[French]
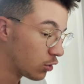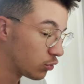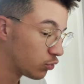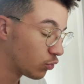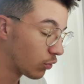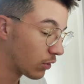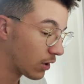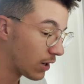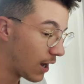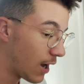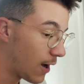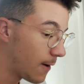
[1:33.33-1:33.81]

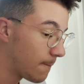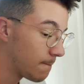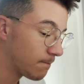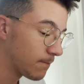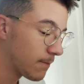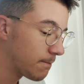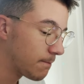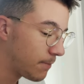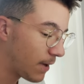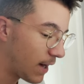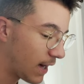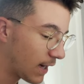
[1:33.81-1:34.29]
Donc là,
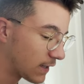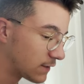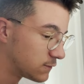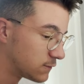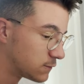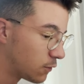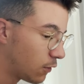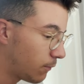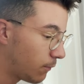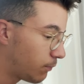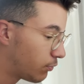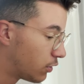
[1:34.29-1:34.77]
par
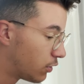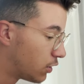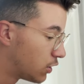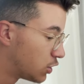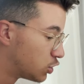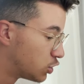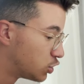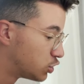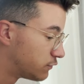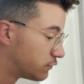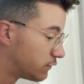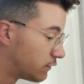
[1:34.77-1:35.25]
exemple,
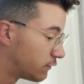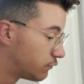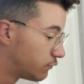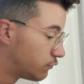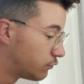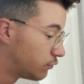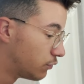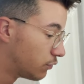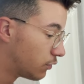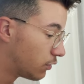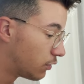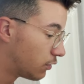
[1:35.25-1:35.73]
je vais
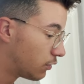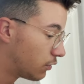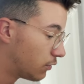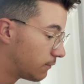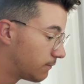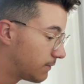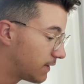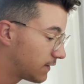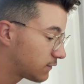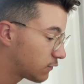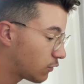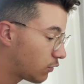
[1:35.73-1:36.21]
vous euh,
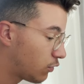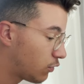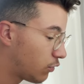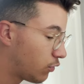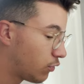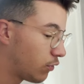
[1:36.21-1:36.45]
mettre